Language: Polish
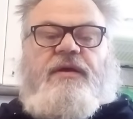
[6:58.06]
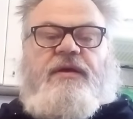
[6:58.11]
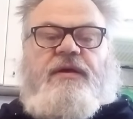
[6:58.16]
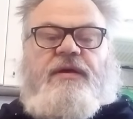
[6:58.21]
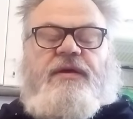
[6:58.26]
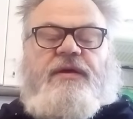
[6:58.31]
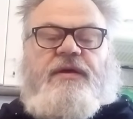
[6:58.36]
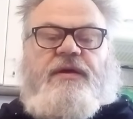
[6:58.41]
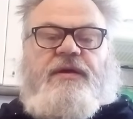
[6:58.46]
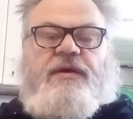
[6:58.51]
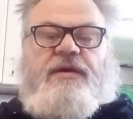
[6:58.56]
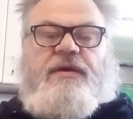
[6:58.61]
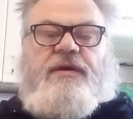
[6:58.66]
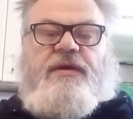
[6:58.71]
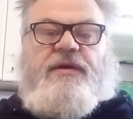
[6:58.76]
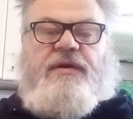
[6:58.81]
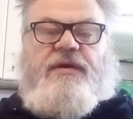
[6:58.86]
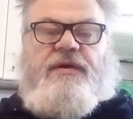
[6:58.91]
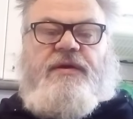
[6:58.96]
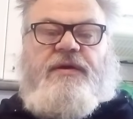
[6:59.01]
yy,
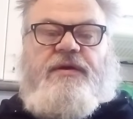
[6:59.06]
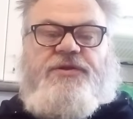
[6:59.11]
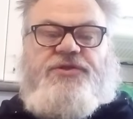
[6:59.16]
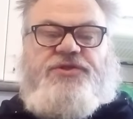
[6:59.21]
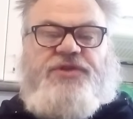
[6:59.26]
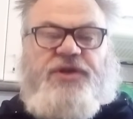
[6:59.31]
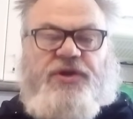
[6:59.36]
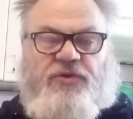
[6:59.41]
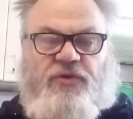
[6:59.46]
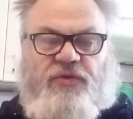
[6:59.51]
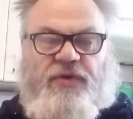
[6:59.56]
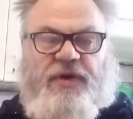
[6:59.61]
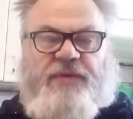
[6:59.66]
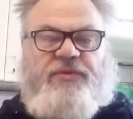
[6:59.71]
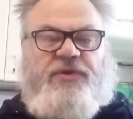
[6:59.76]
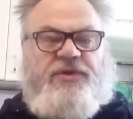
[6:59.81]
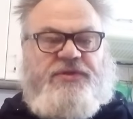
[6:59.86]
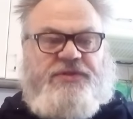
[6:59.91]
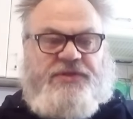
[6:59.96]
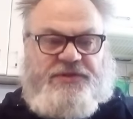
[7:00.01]

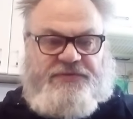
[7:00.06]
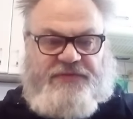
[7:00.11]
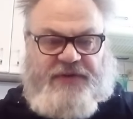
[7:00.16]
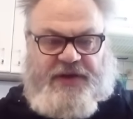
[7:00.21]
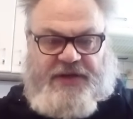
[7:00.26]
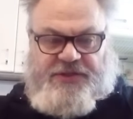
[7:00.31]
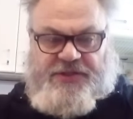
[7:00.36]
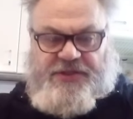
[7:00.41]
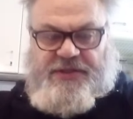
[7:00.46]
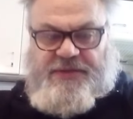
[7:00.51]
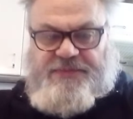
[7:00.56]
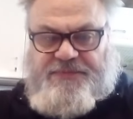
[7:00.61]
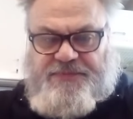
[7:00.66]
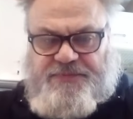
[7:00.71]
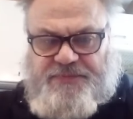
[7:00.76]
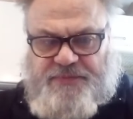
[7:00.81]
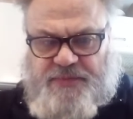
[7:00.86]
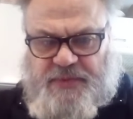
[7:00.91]
szczegółem dosyć ważnym